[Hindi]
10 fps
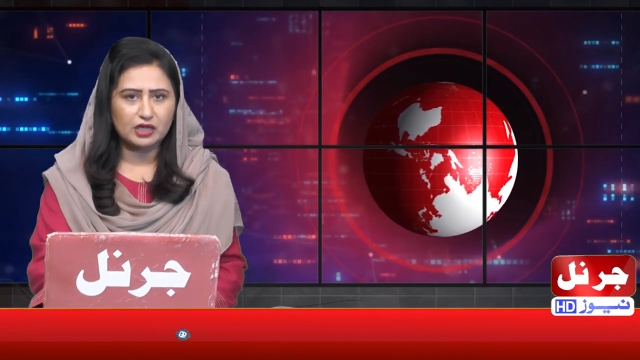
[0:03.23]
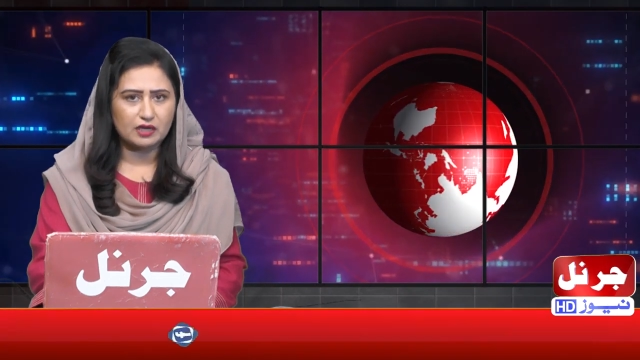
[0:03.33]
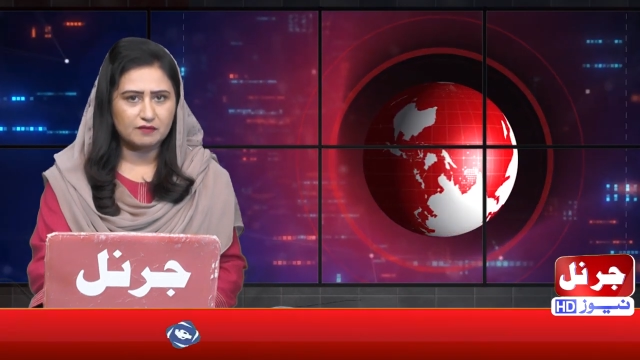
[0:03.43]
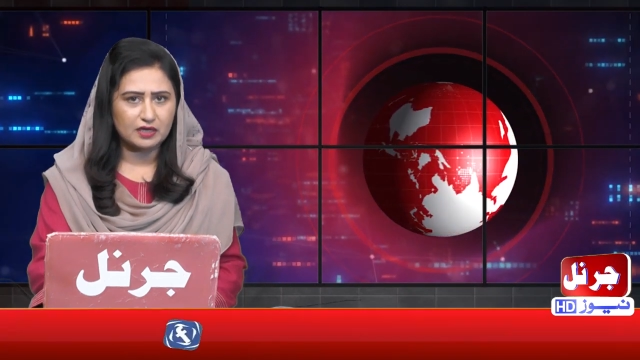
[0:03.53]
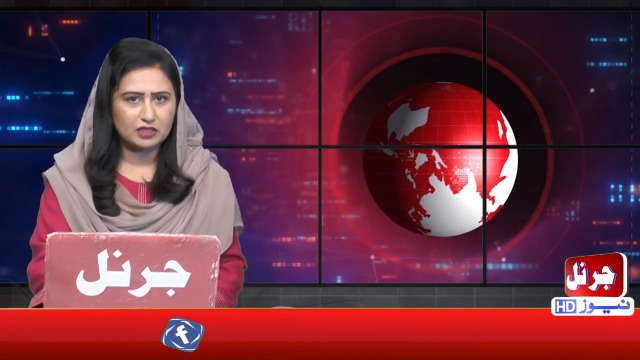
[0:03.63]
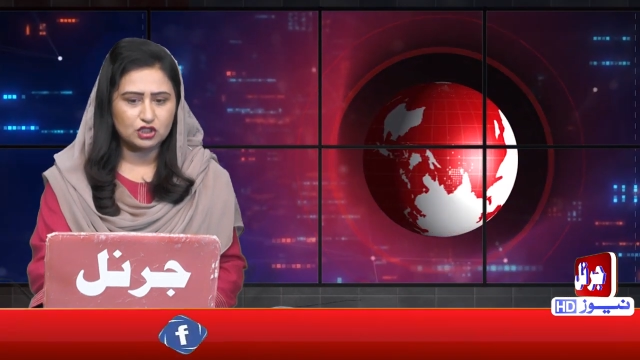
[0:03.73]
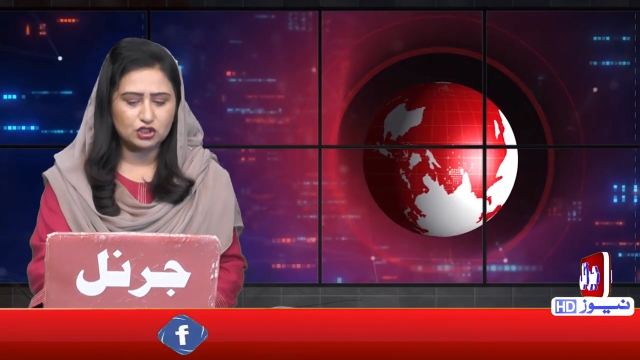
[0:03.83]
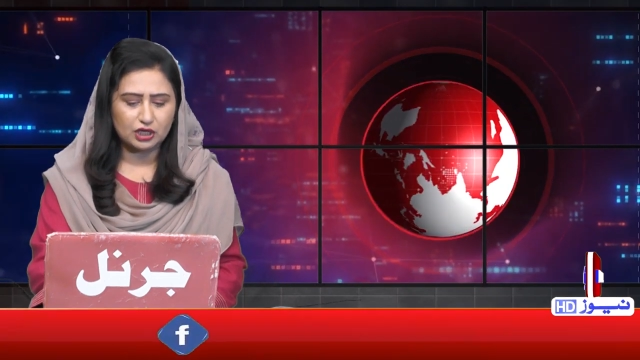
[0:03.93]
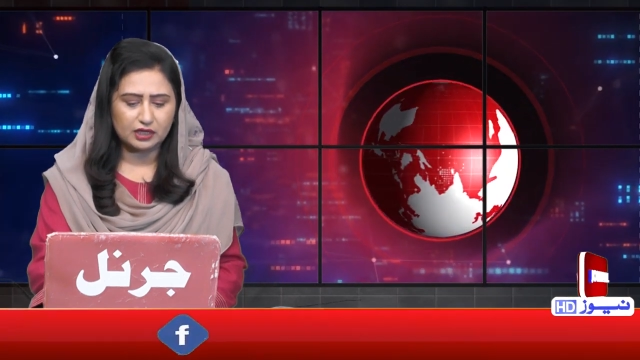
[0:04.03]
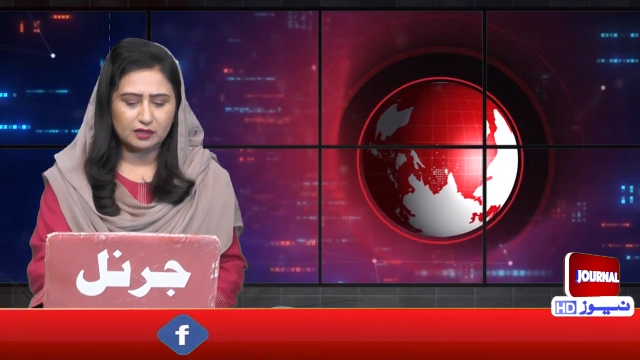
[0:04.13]
के नवाही
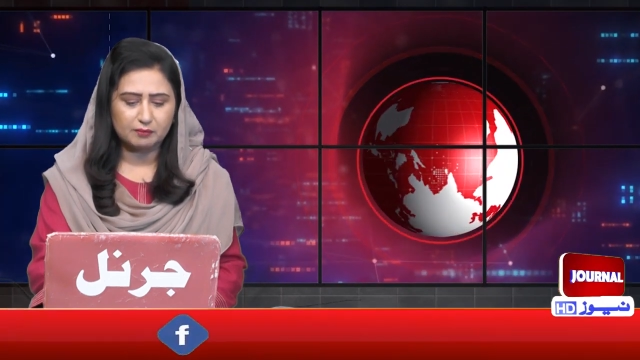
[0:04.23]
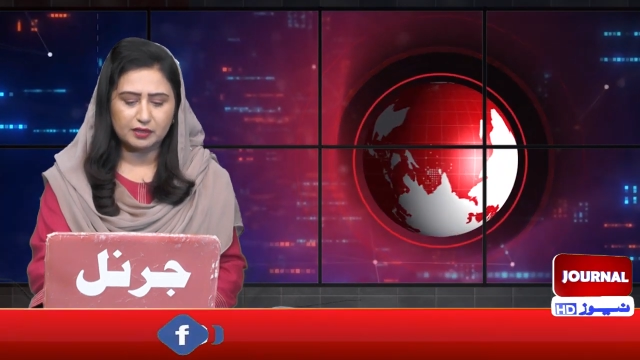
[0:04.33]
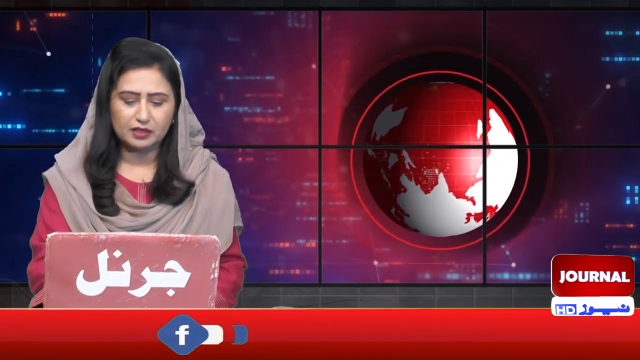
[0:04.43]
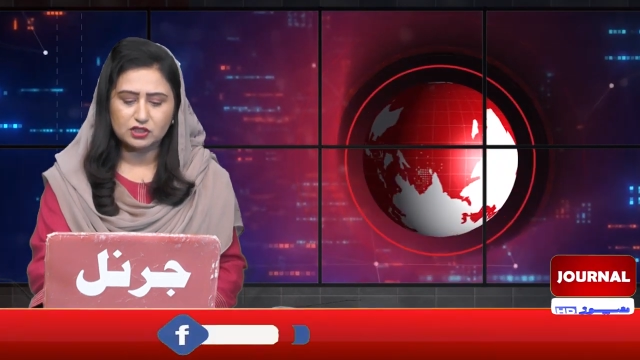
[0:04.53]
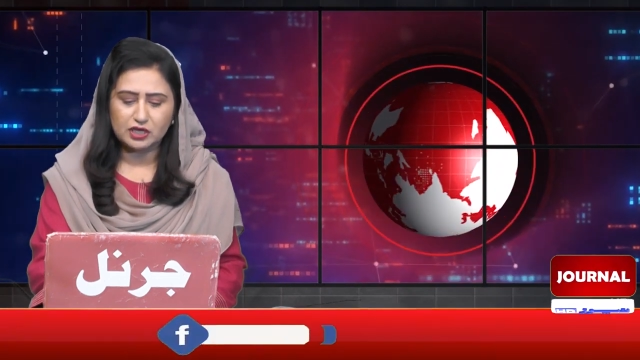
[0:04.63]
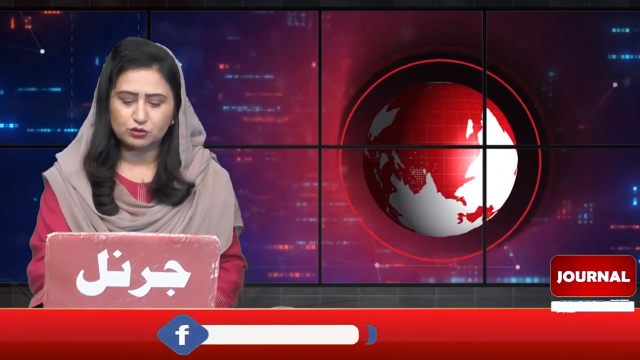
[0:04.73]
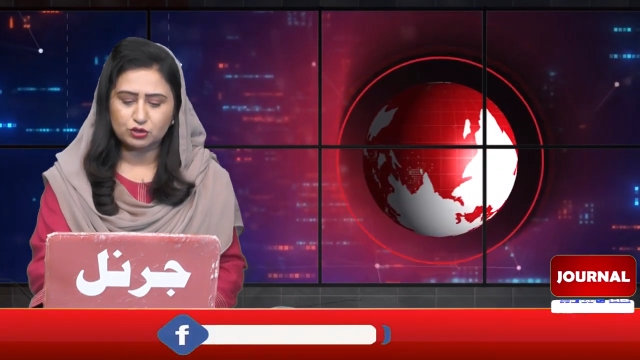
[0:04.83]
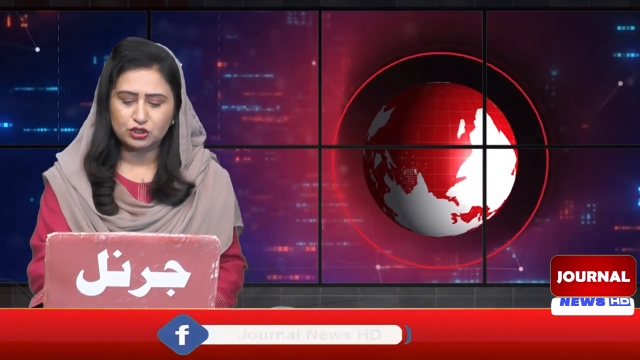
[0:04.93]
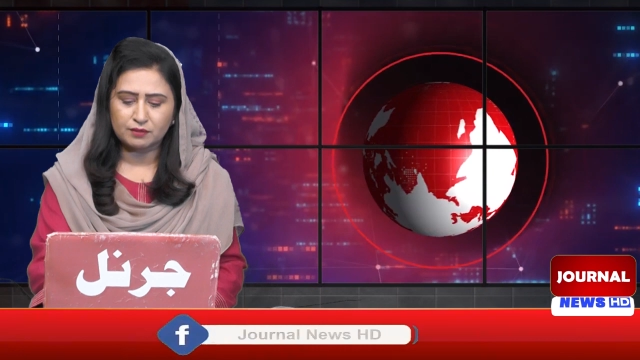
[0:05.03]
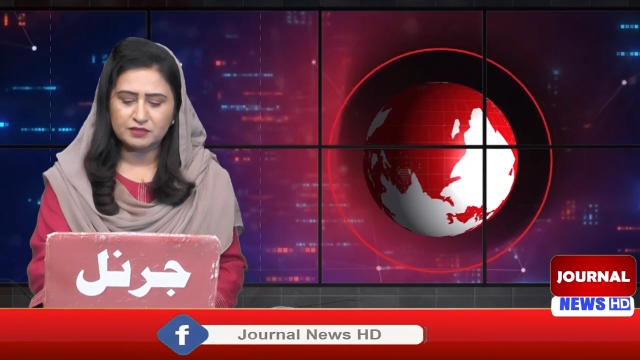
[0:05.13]
चक नंबर
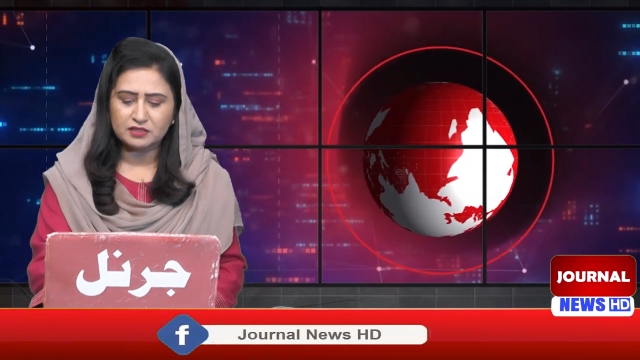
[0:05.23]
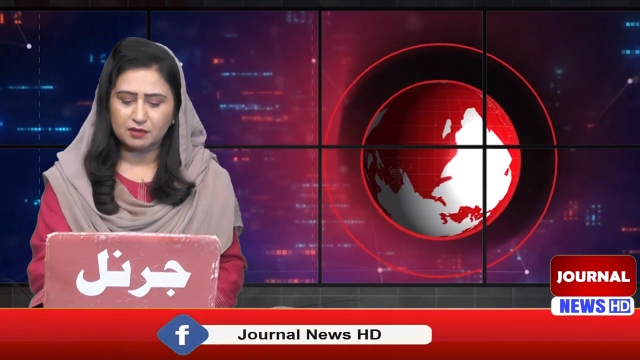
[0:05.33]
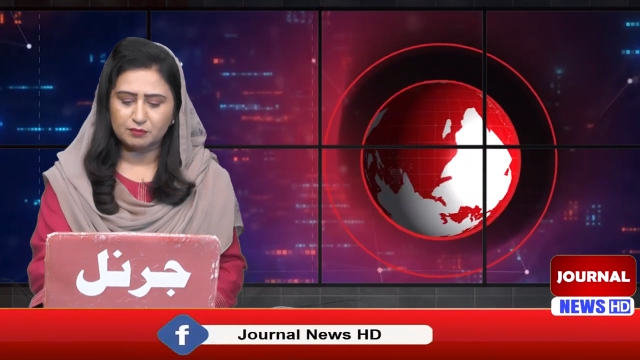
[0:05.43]
126